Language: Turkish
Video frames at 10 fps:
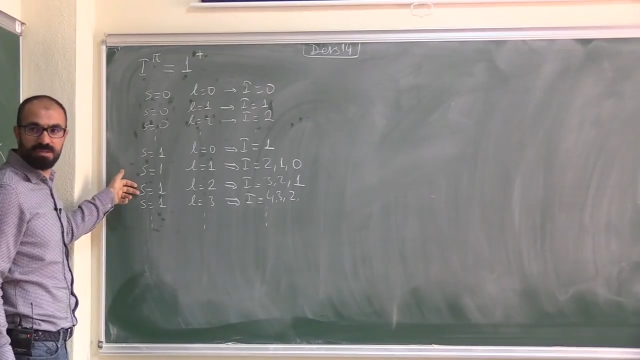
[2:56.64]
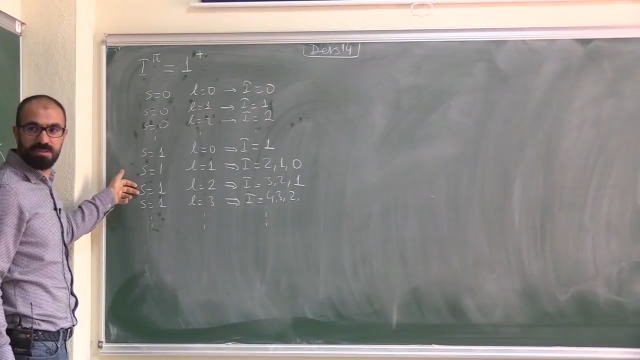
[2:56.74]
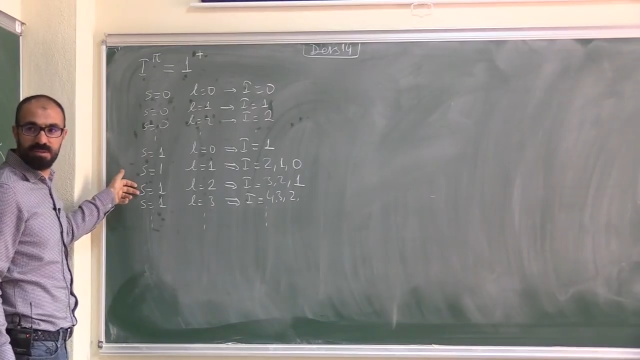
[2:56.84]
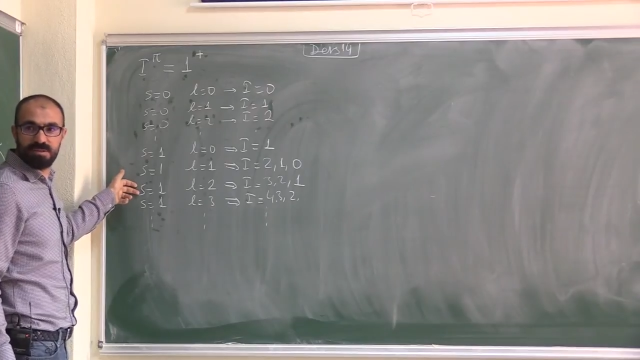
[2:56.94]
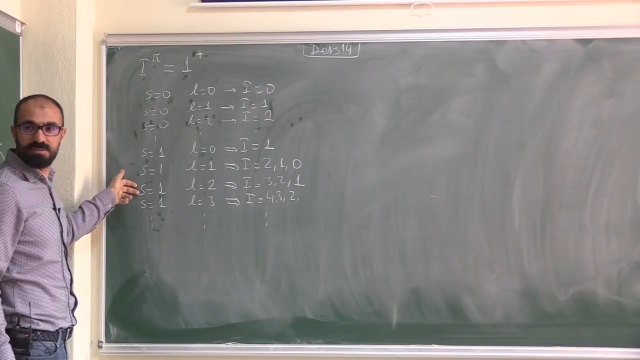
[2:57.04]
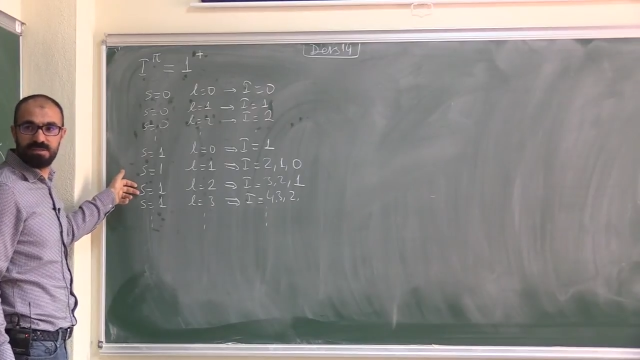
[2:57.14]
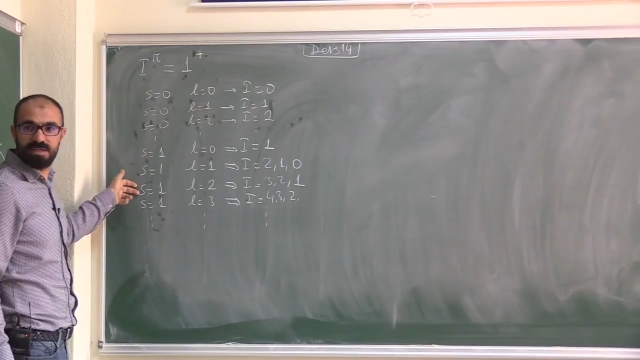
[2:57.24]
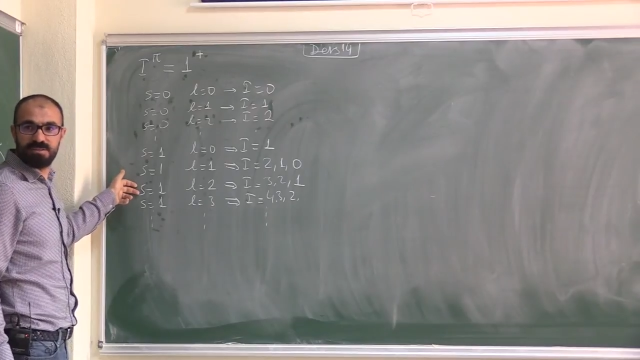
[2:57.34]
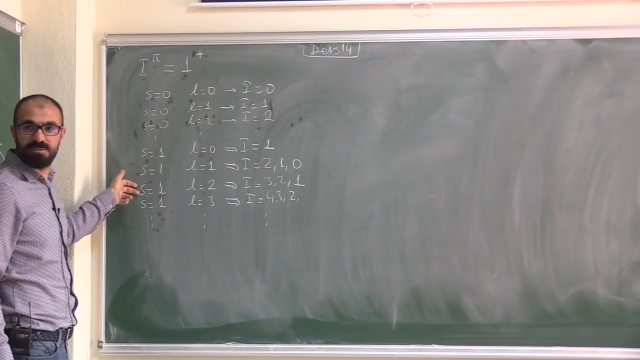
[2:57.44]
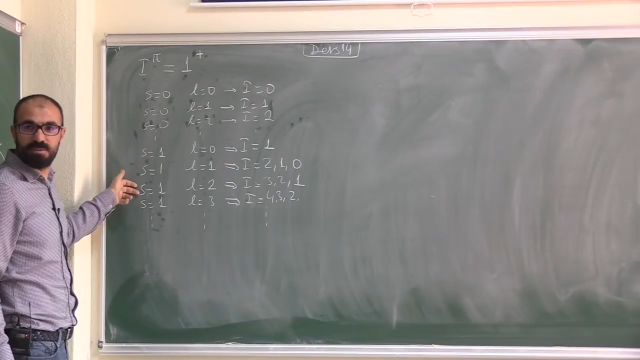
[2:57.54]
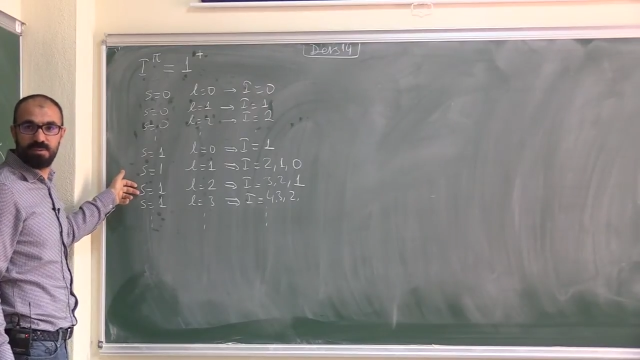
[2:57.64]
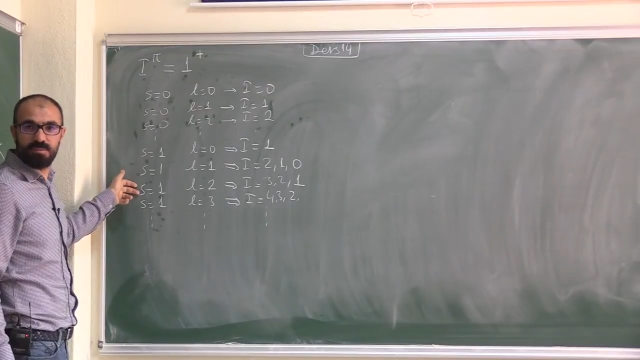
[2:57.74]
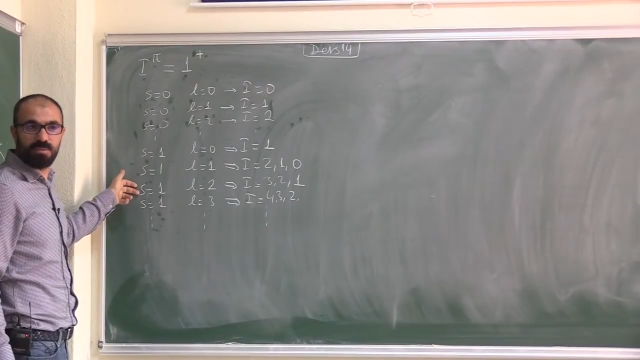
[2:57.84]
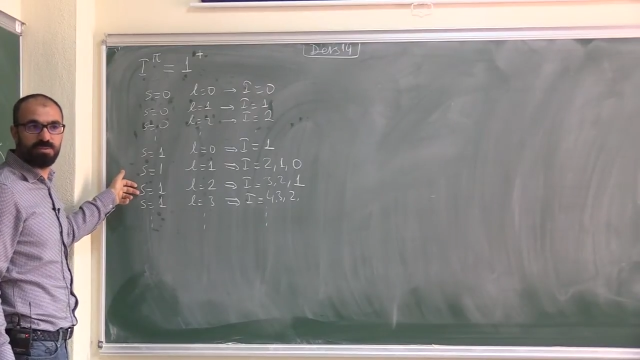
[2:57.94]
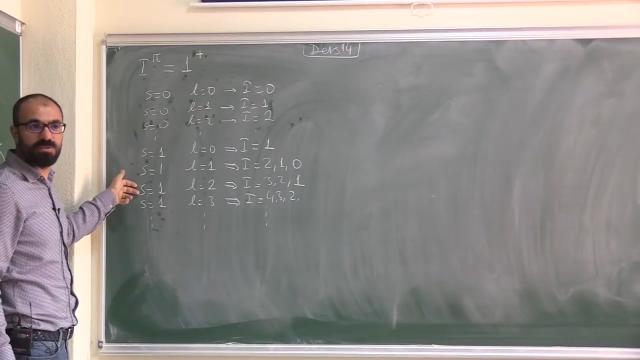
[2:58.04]
değil mi? S'si
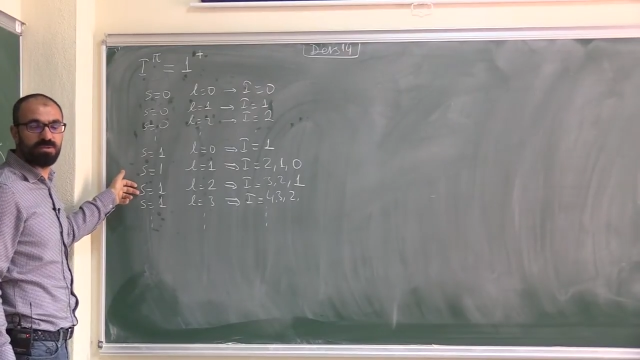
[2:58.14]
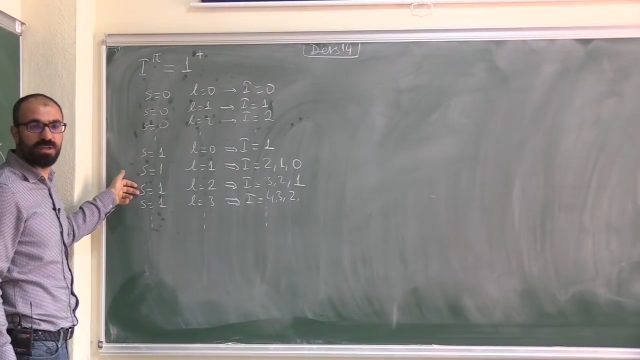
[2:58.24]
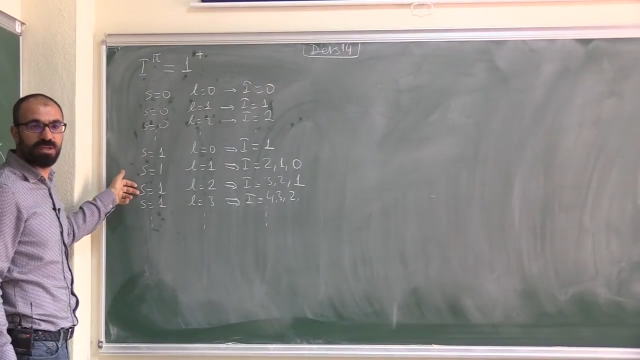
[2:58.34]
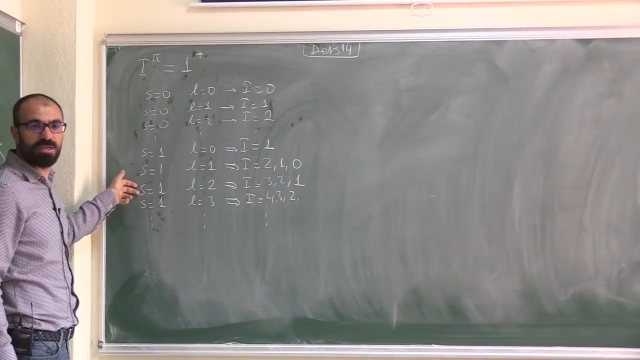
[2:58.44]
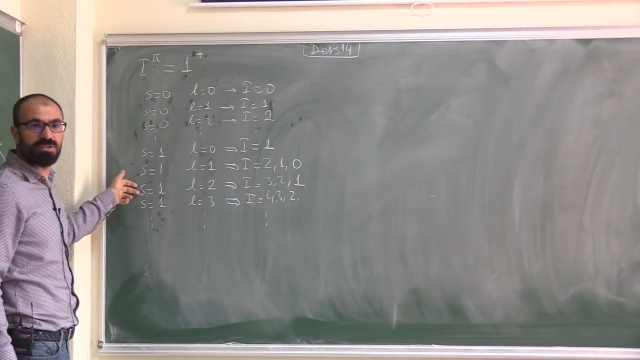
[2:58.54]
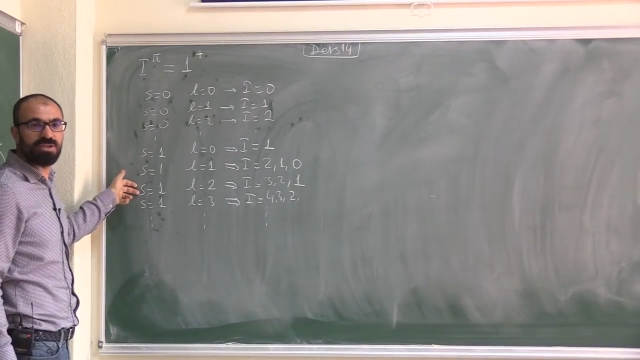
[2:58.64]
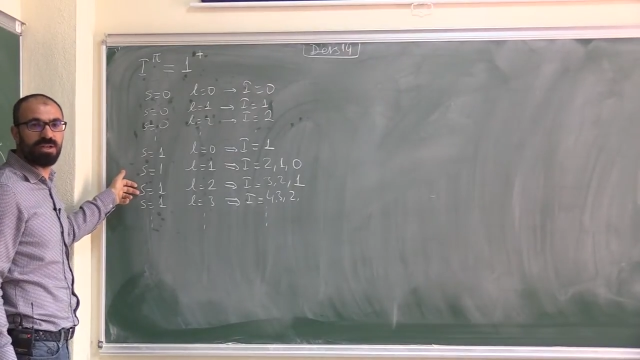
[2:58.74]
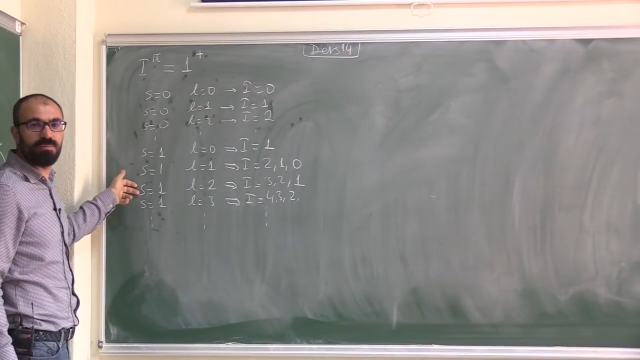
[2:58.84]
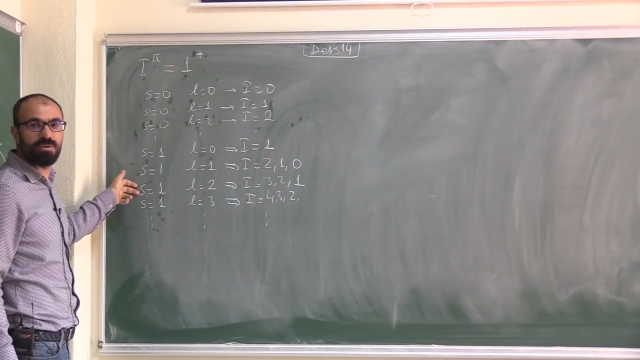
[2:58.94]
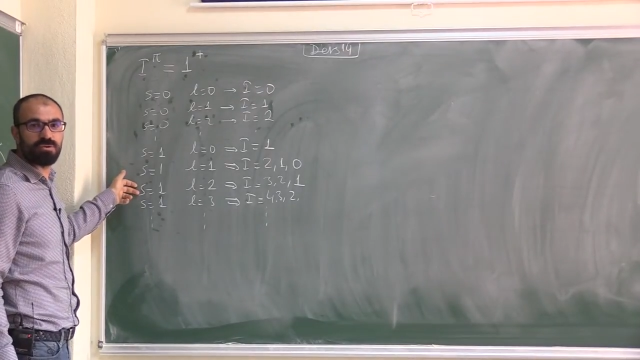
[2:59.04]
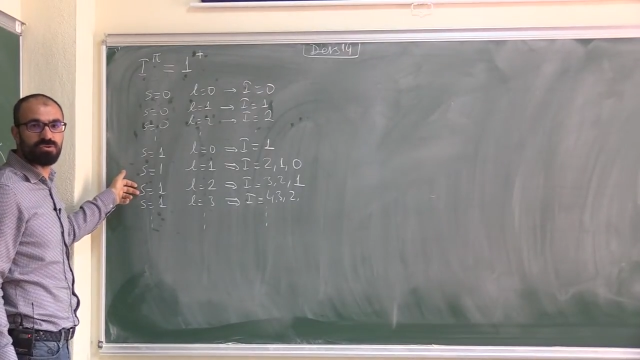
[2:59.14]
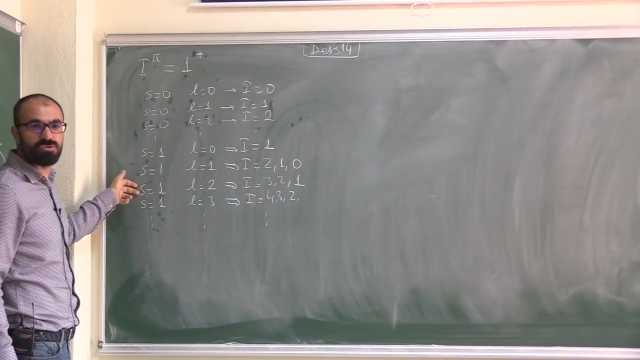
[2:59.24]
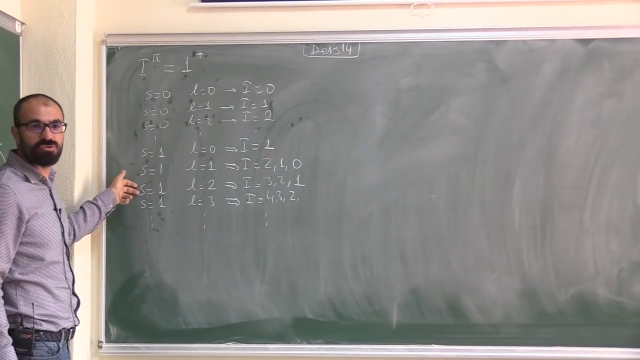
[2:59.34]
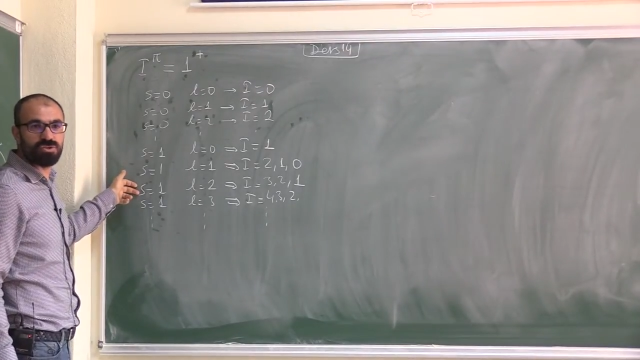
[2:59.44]
1 biz onları incelemiyoruz.